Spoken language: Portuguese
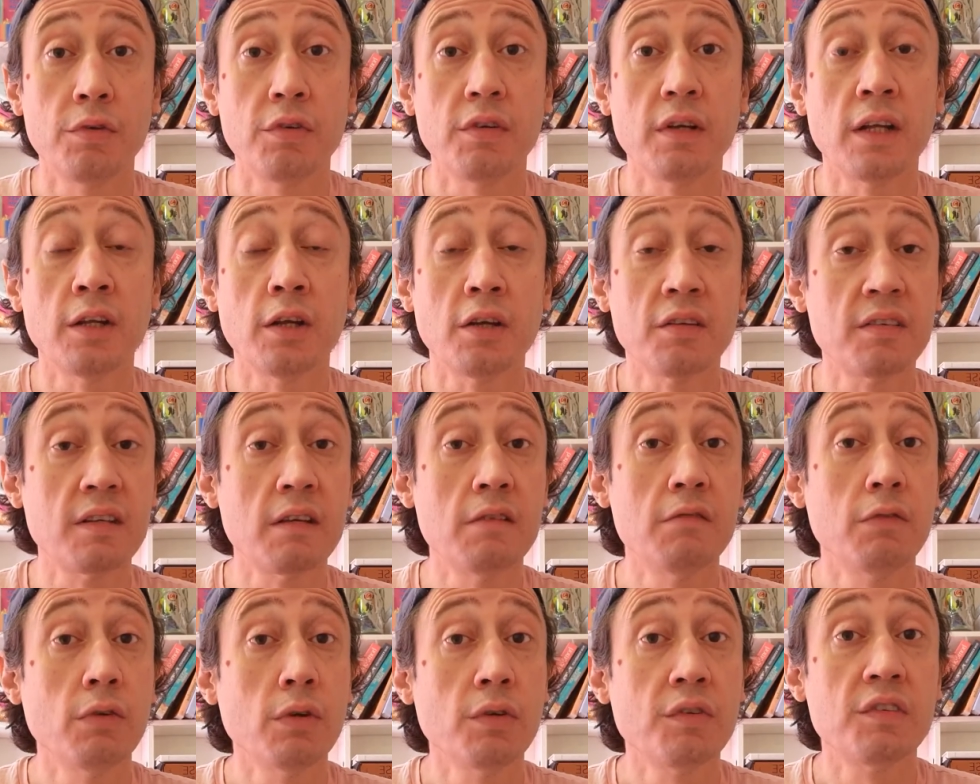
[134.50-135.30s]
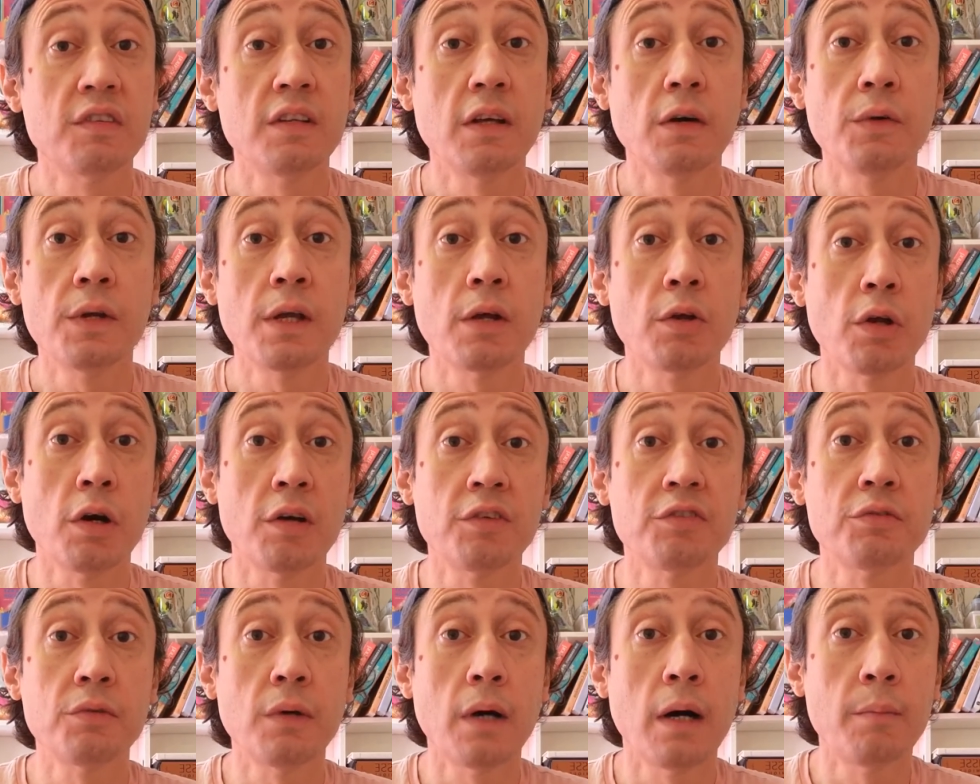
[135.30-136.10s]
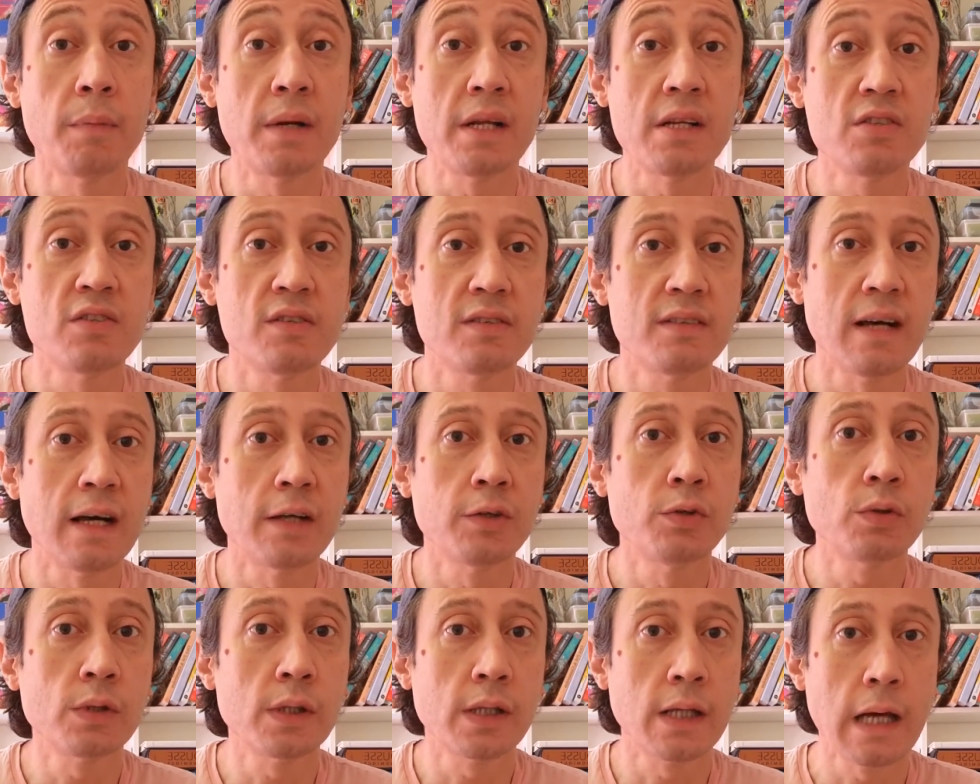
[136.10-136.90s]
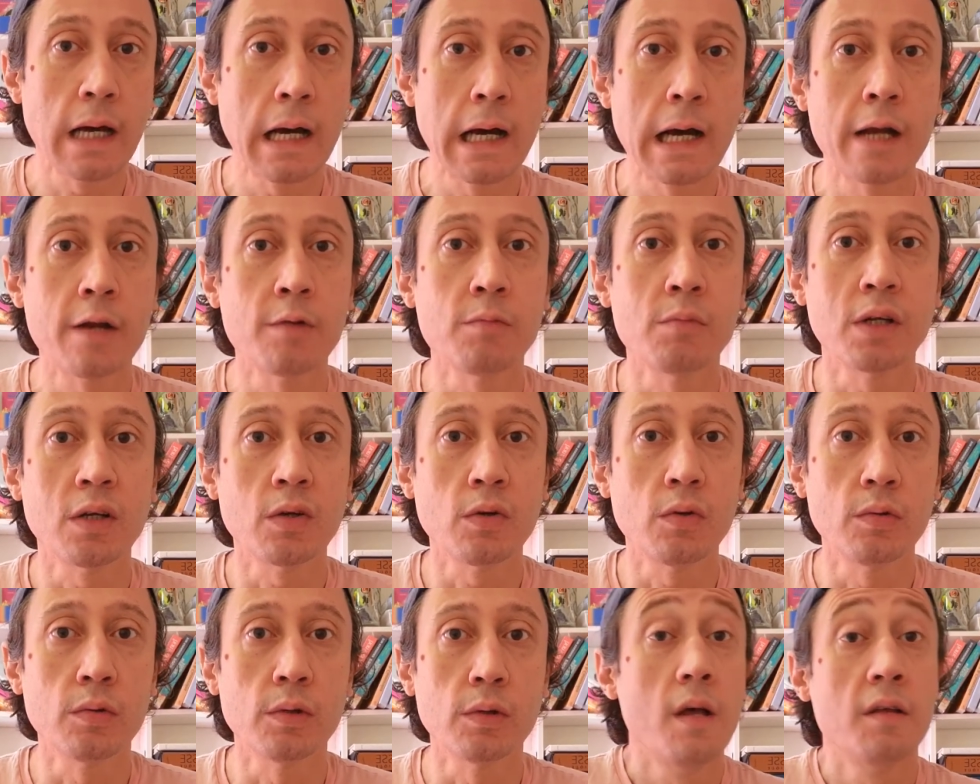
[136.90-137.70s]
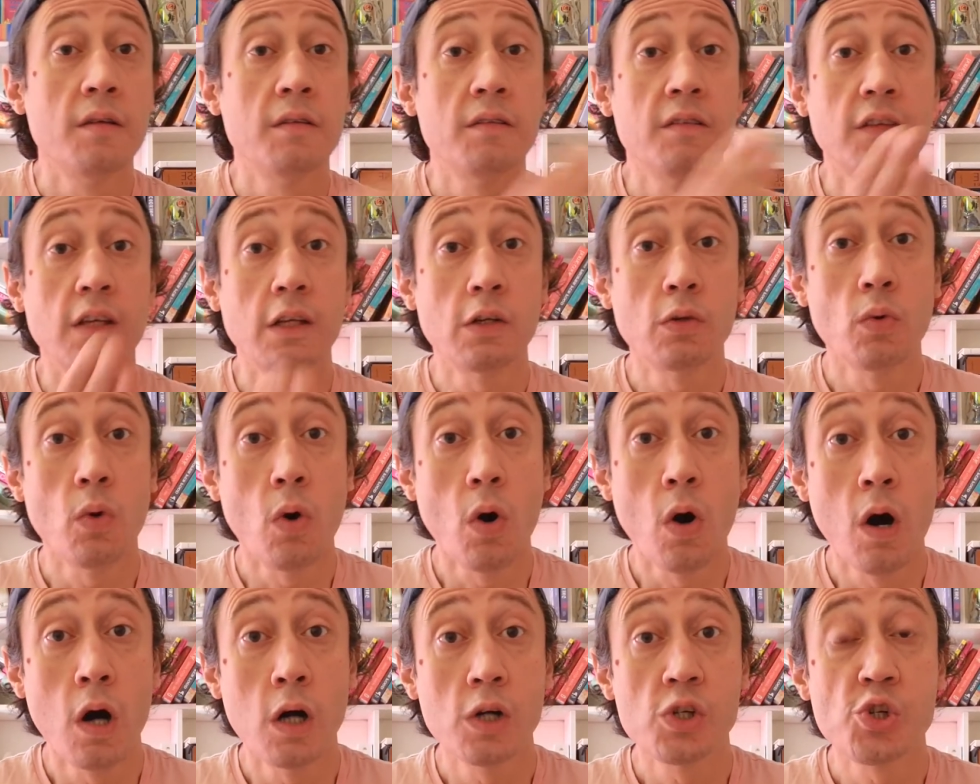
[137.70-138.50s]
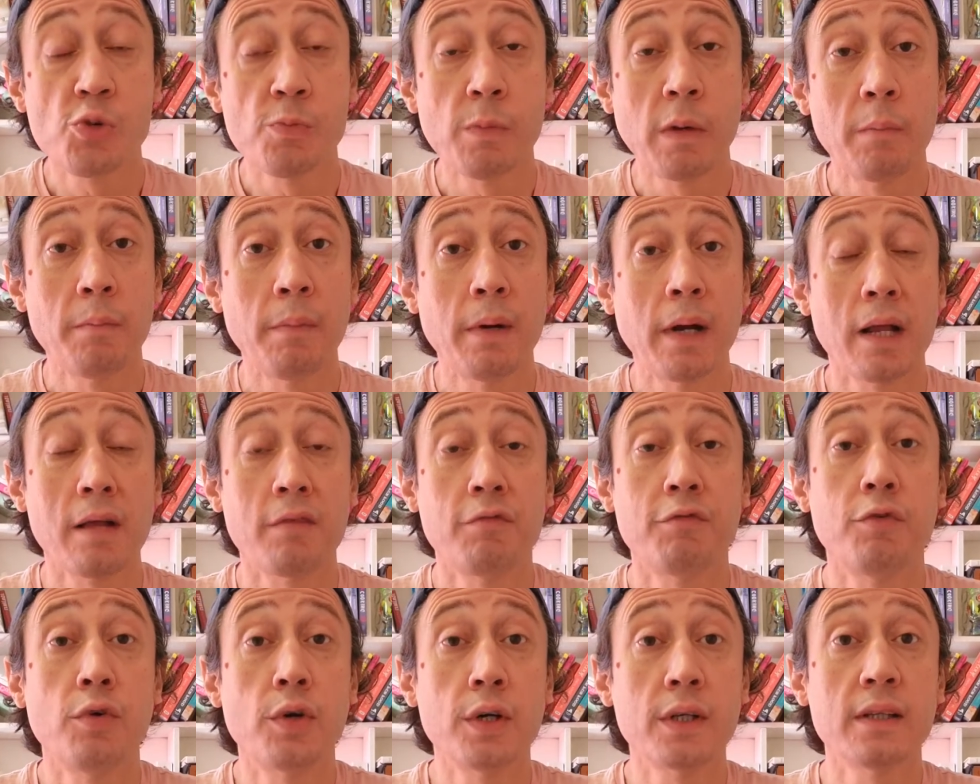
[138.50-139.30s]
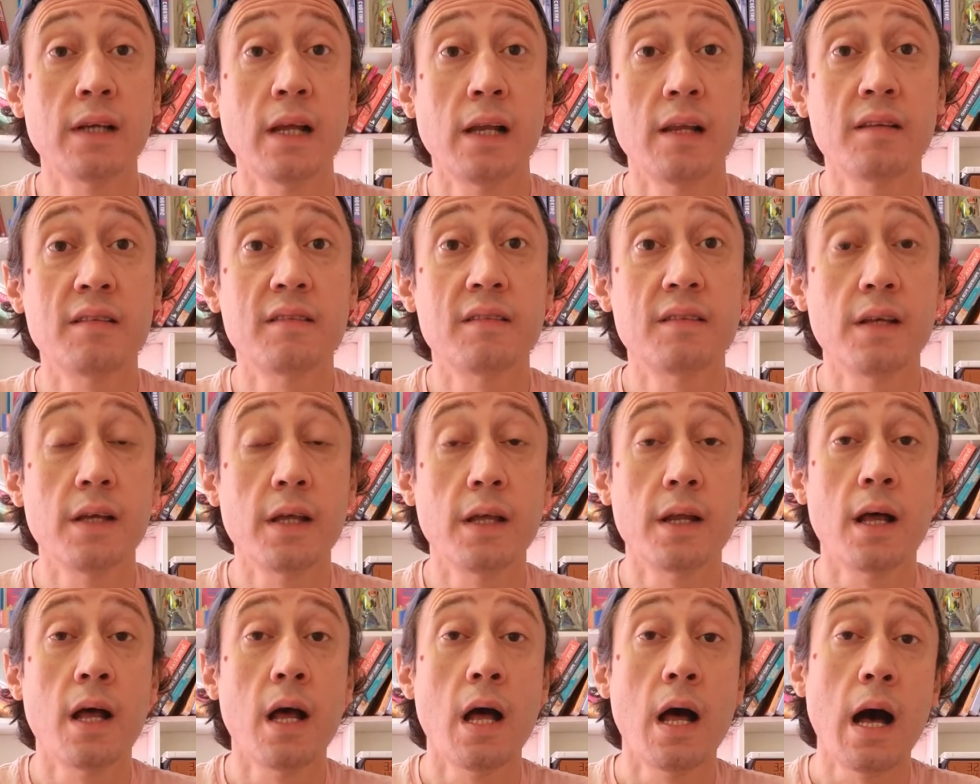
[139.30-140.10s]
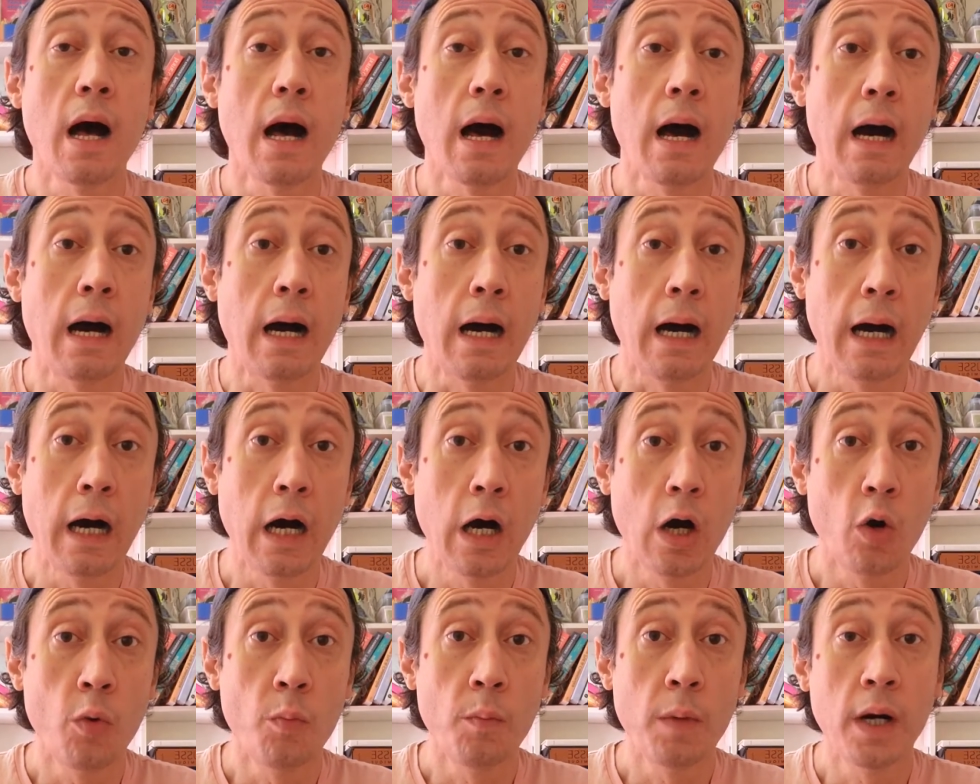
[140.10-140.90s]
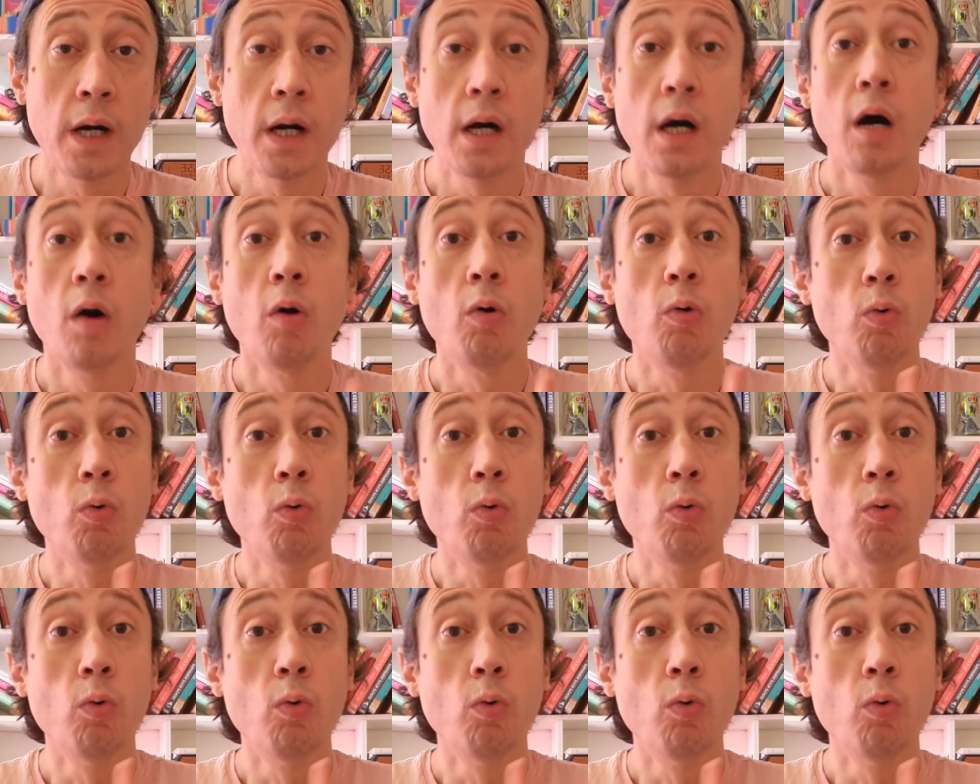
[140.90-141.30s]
a nossa evolução e ao nosso aprendizado kármico, sendo ótima para fortalecer a alma,